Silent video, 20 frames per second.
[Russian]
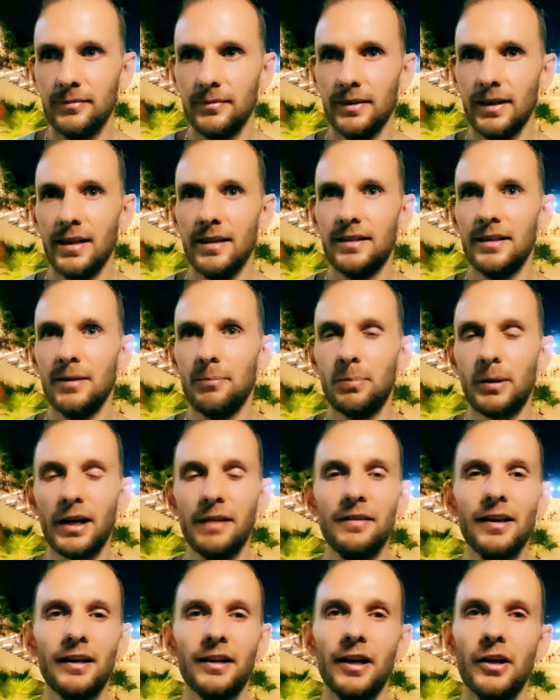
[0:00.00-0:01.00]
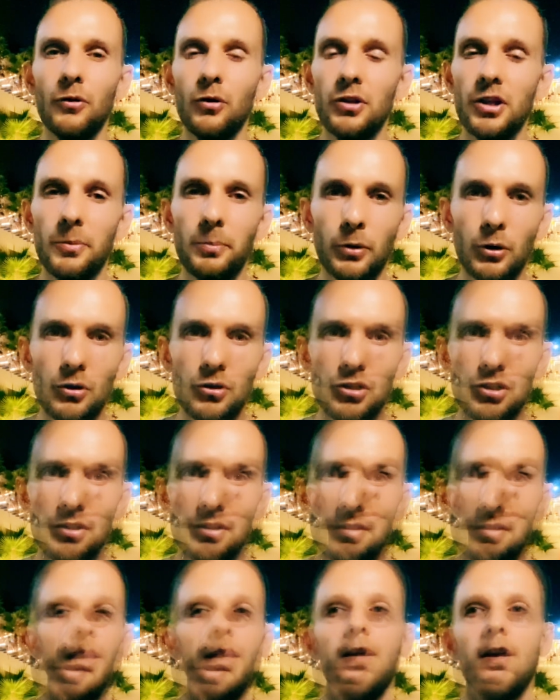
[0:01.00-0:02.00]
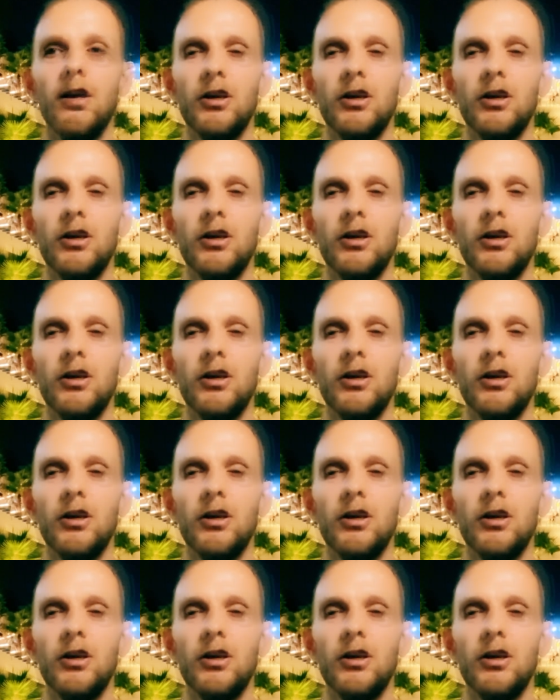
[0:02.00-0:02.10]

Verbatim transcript: Это проверка его на прочность.